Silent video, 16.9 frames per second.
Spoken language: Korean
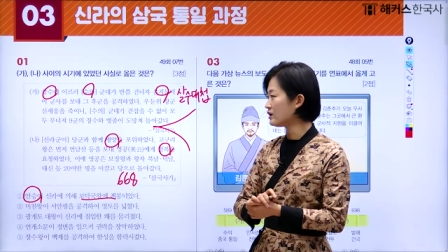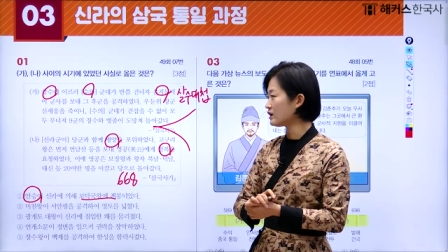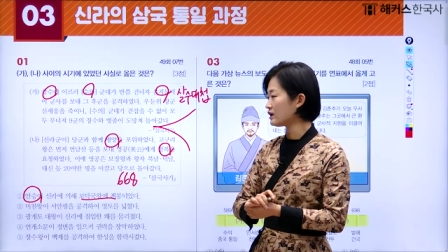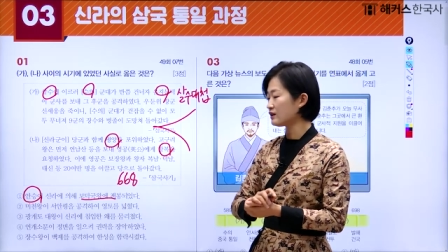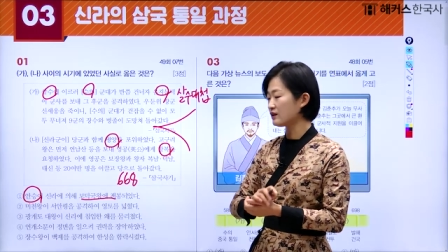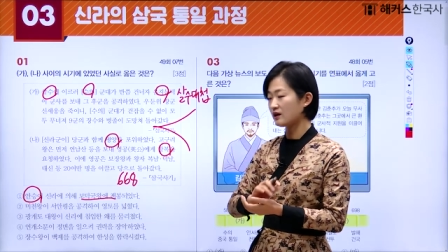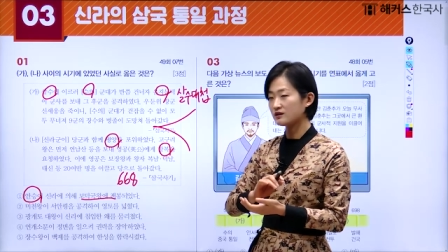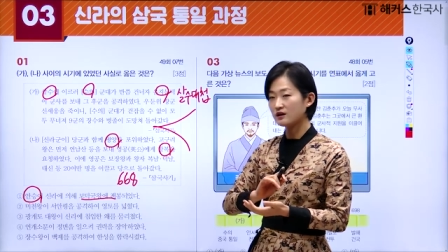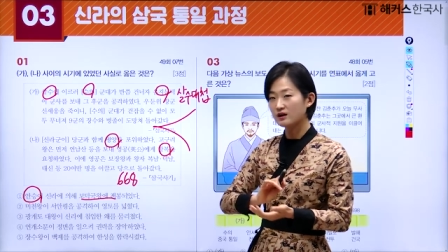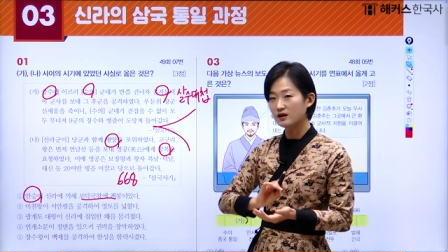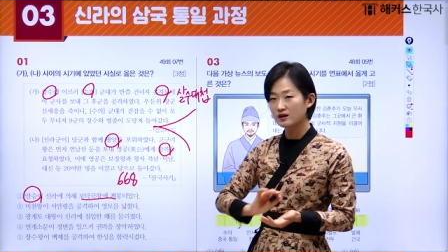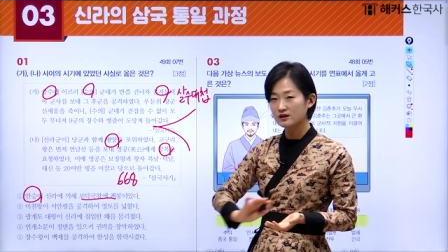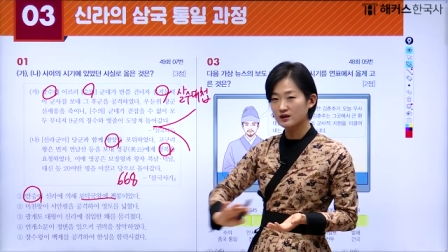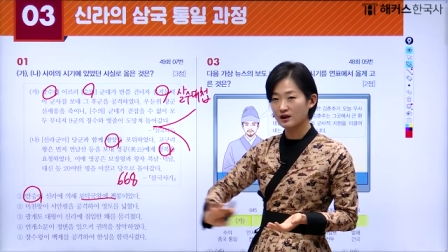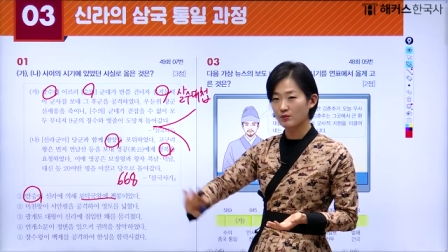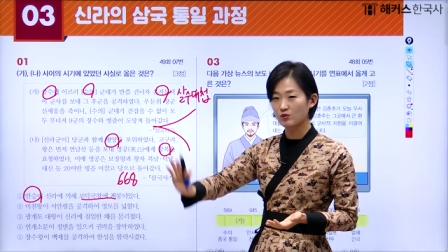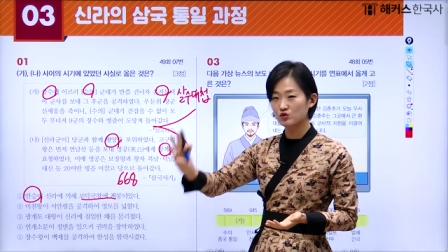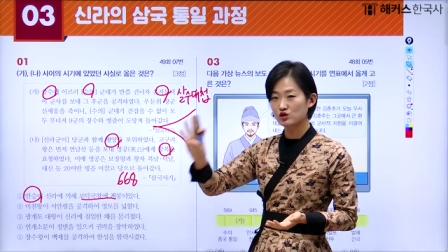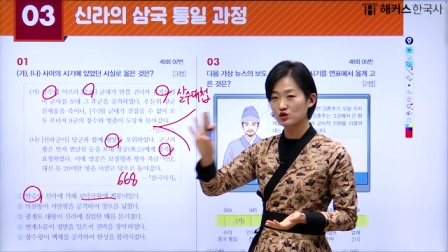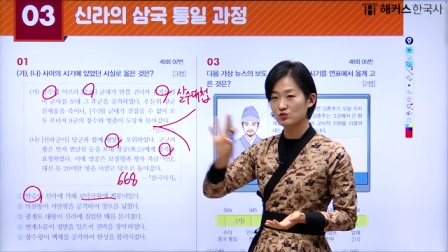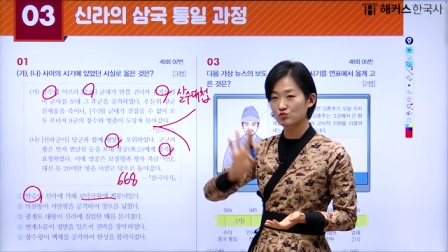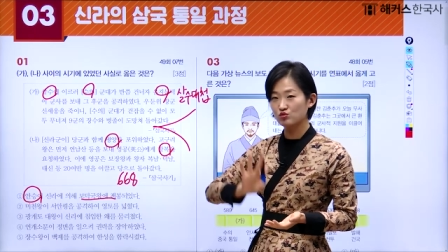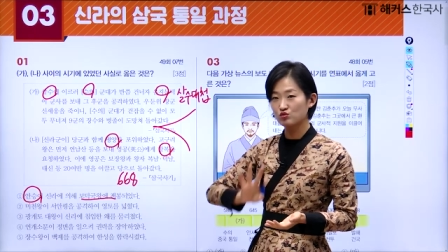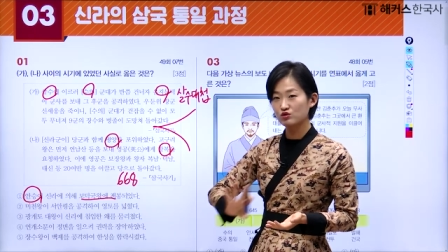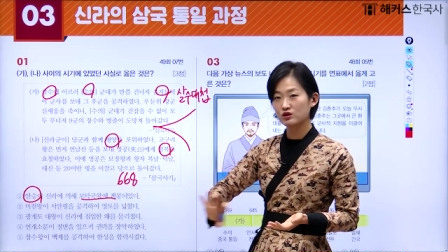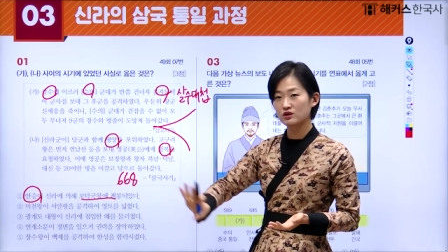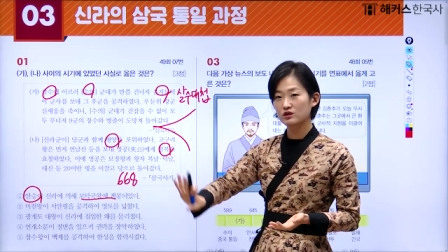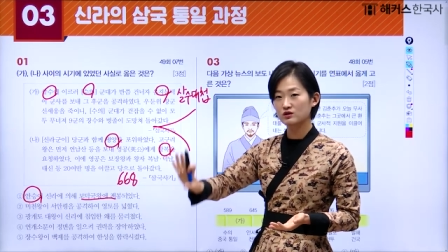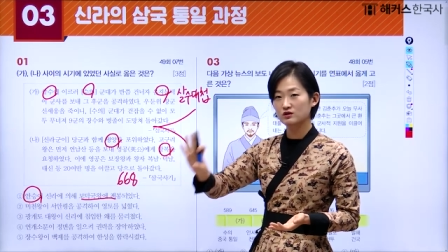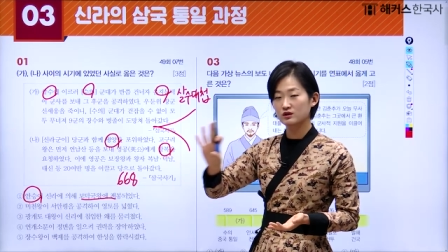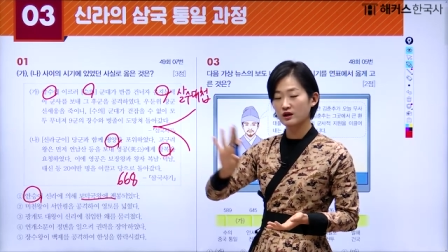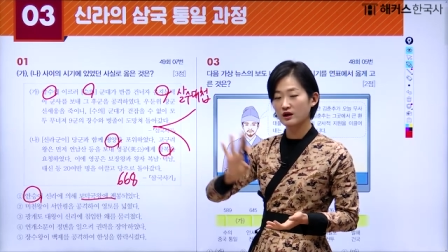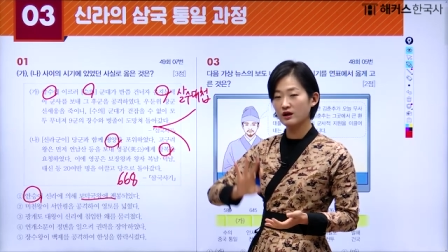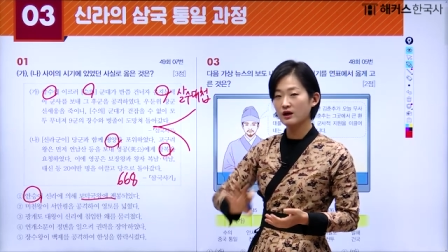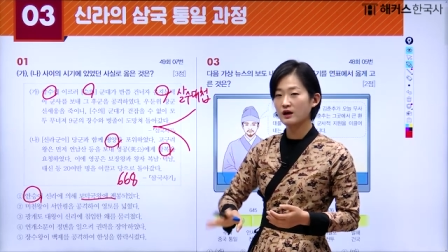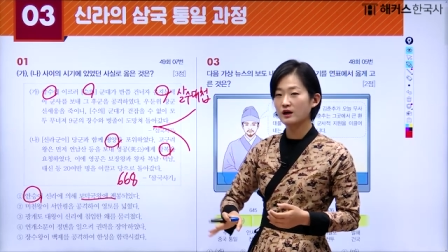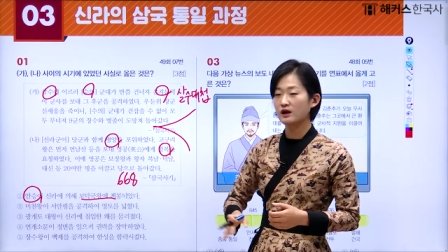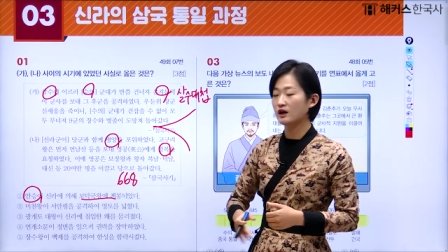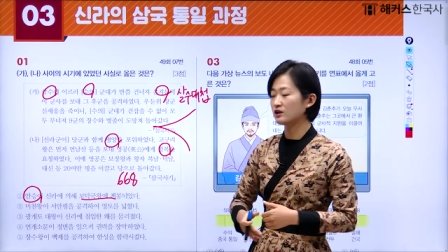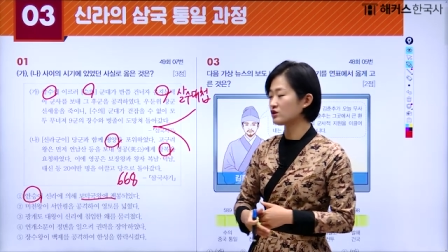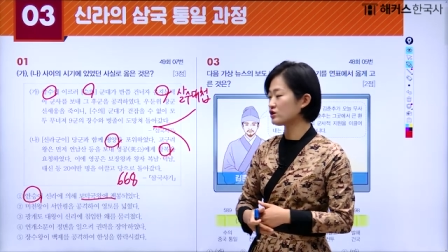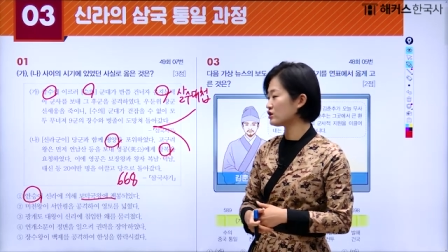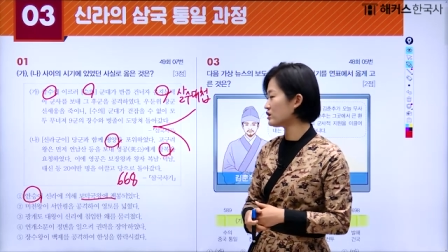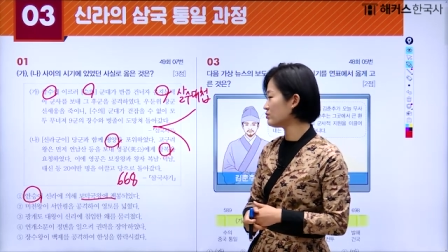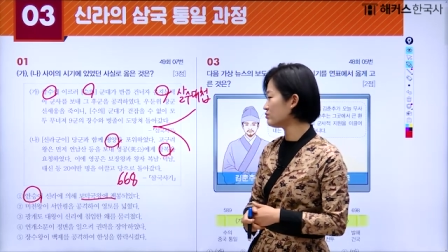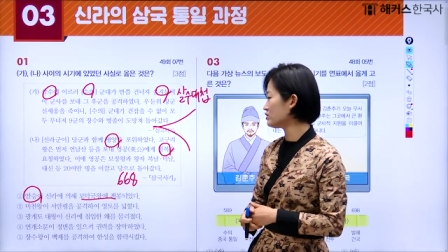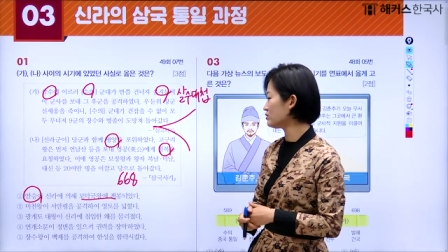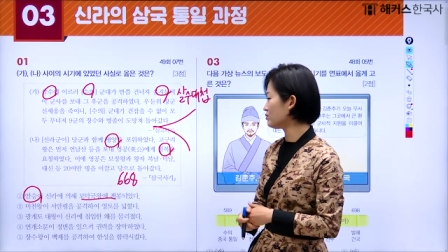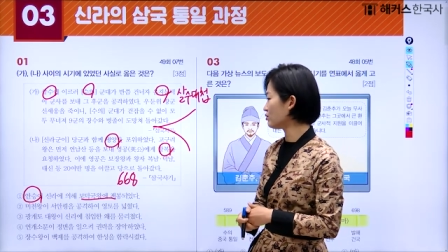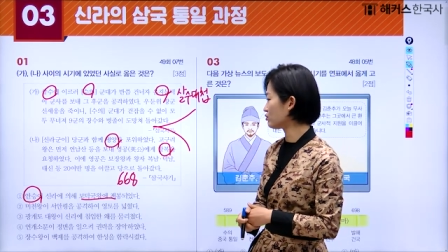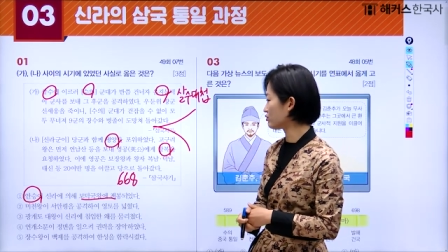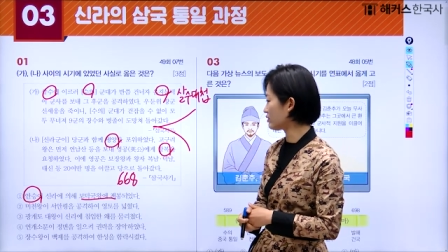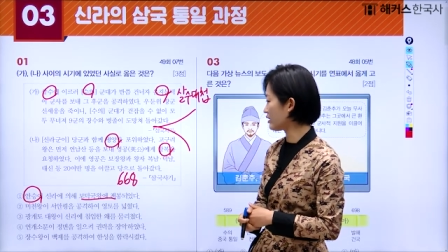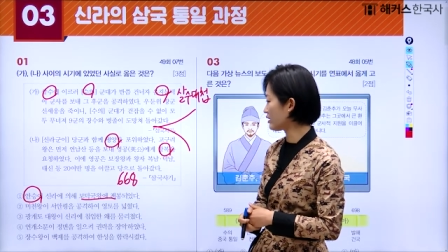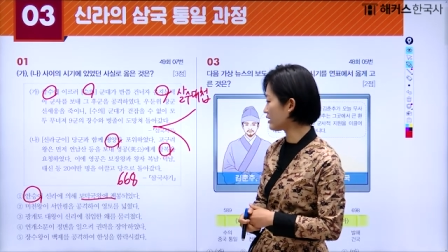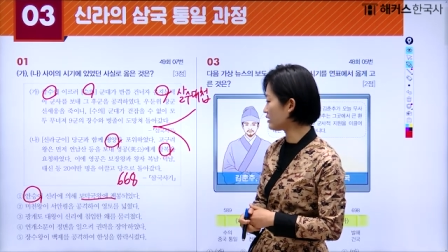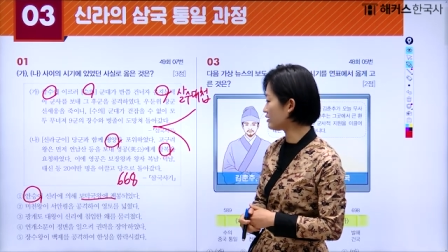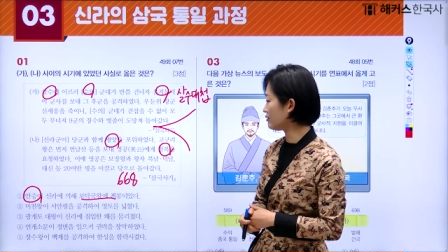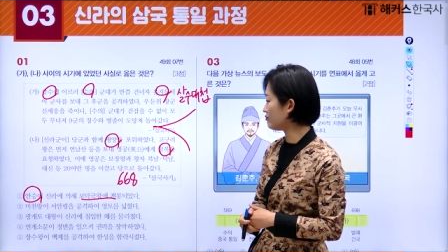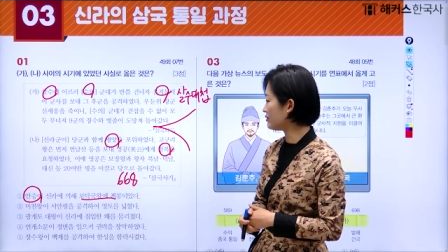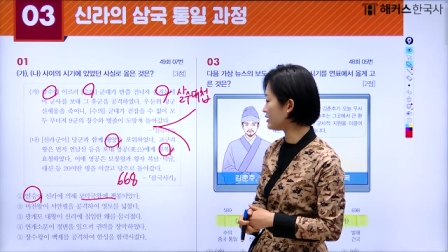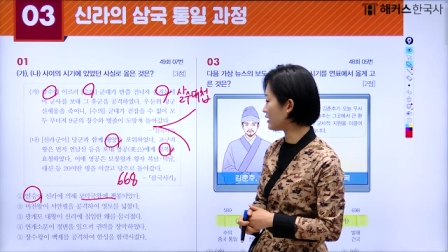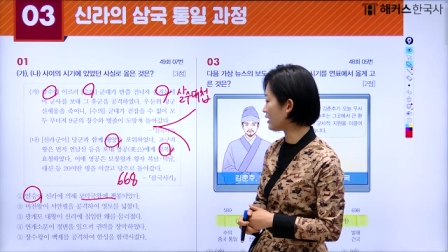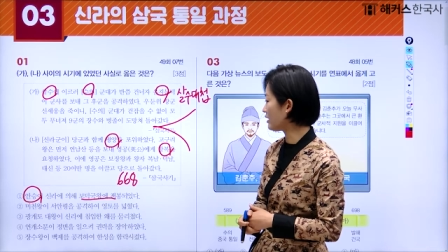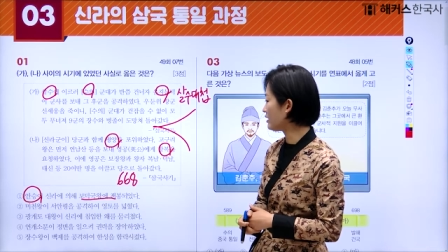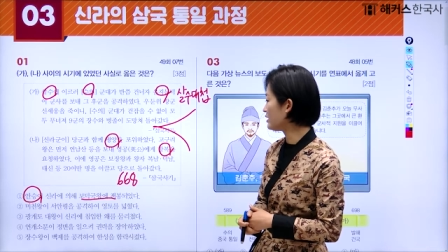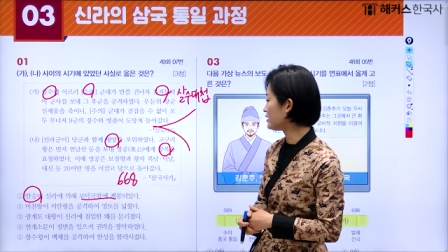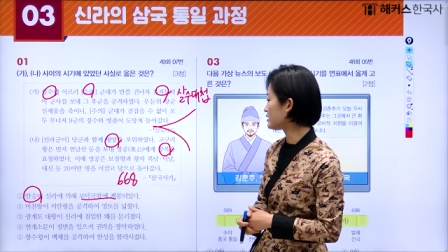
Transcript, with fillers: 이 당나라를 나머지를 무찌르는데 같이 힘을 보태게 됩니다.